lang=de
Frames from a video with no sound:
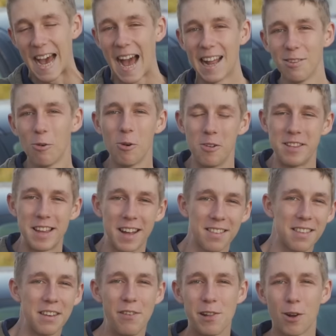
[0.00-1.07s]
Hallo und
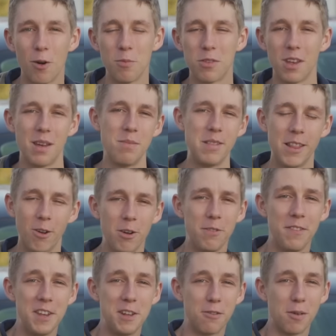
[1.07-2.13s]
herzlich willkommen zu einem
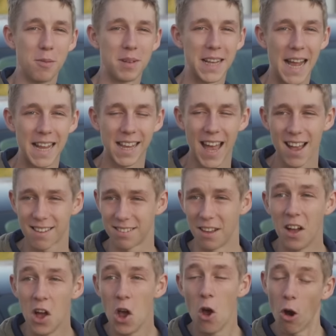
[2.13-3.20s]
neuen Video vom kleinen Drechsler.
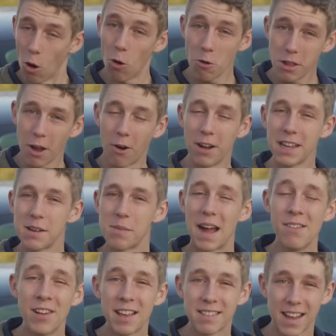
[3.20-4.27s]
Und heute
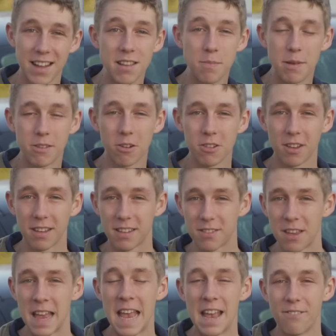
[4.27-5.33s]
mal was ganz Besonderes,
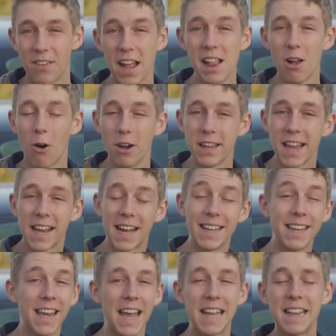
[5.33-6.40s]
weil heute kann
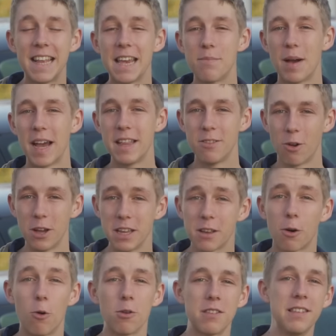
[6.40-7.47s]
ich endlich meinen neuen
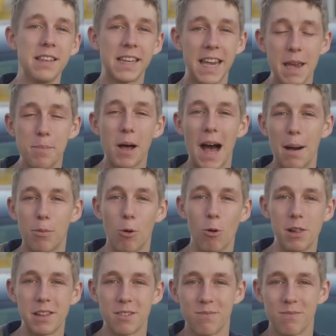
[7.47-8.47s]
großen Kipper abholen.